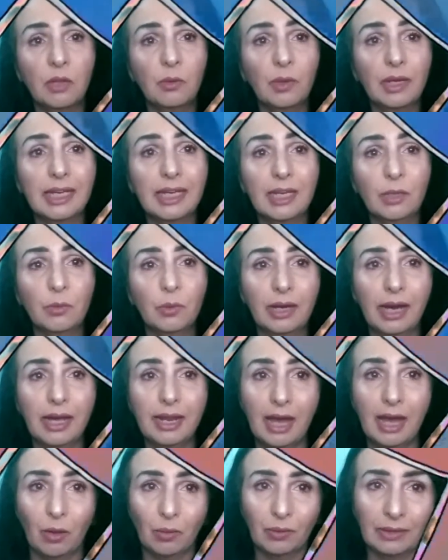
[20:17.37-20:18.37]
aqui no
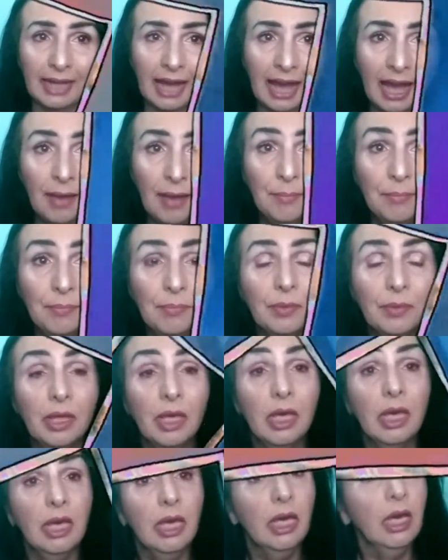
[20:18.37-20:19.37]
canal, tá?
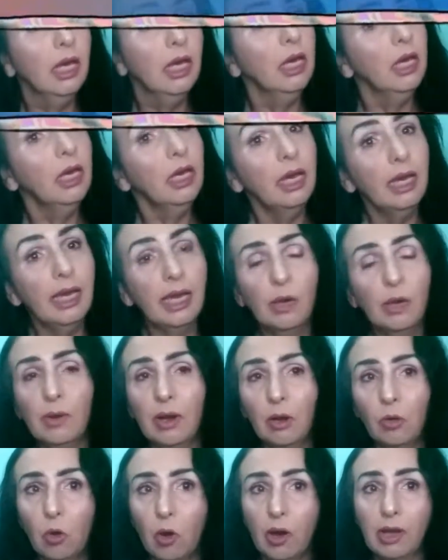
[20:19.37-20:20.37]
Eu
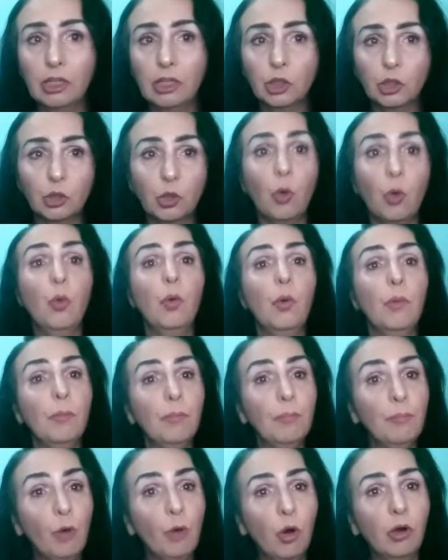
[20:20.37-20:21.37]
agora estou
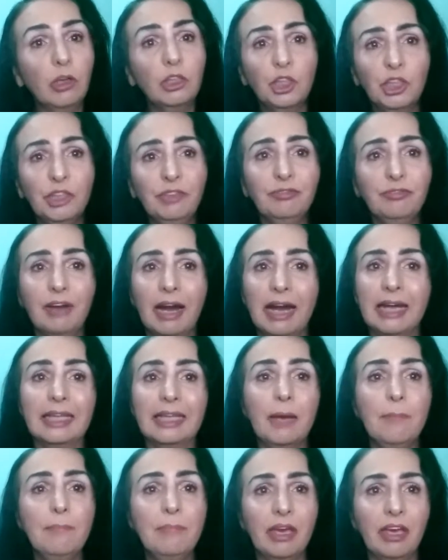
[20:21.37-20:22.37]

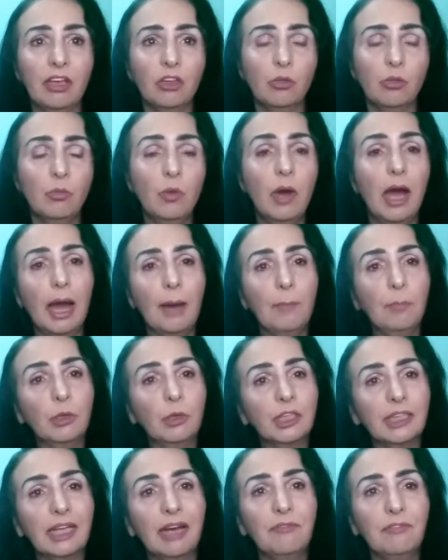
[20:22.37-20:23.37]
motivada mesmo a
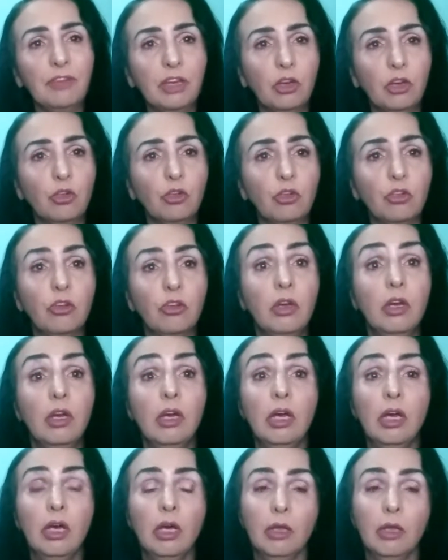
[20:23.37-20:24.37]
postar vídeos
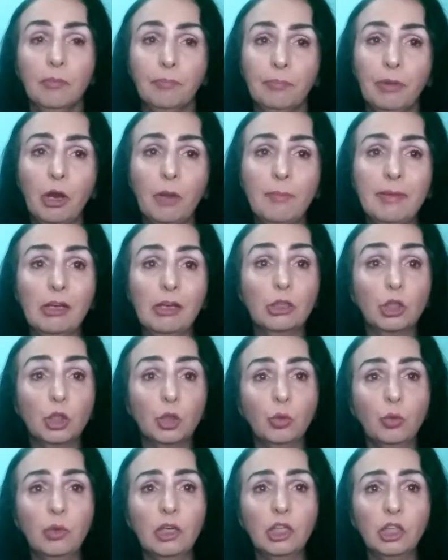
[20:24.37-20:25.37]
pelo menos
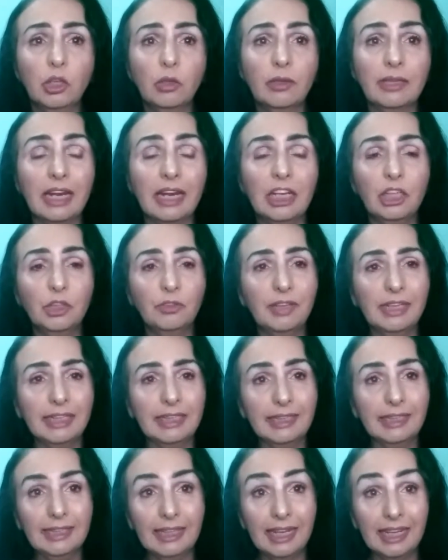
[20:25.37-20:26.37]
duas ou três
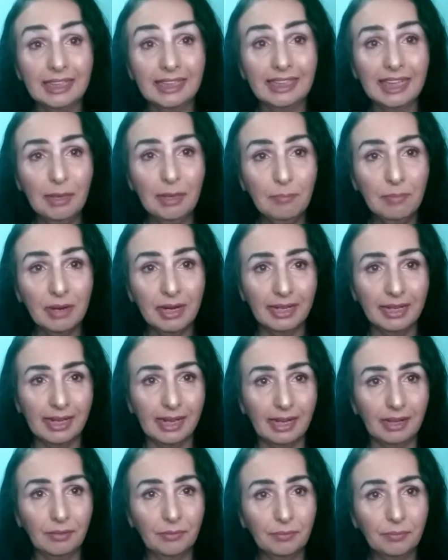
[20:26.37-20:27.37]
vezes na
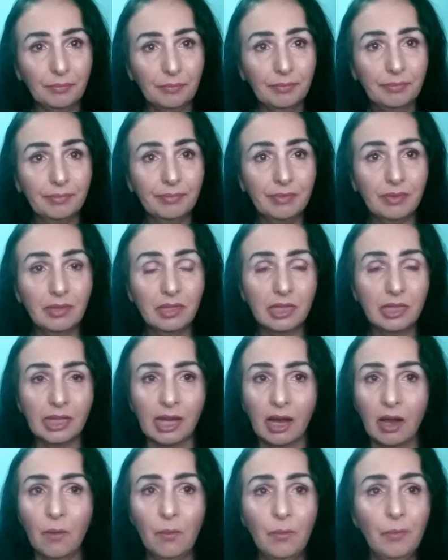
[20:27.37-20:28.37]
semana.
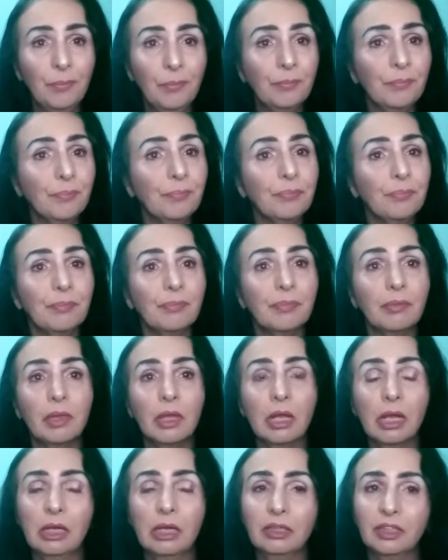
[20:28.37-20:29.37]
Então,
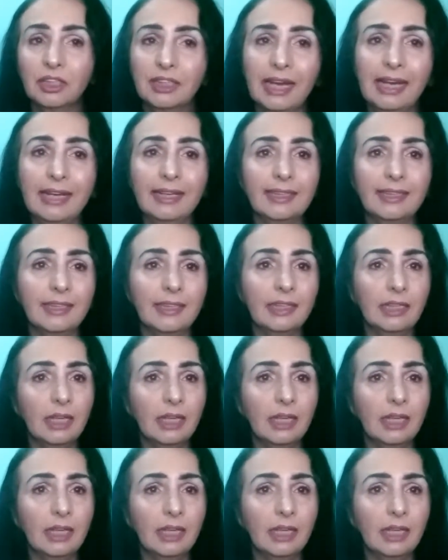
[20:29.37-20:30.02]
gente,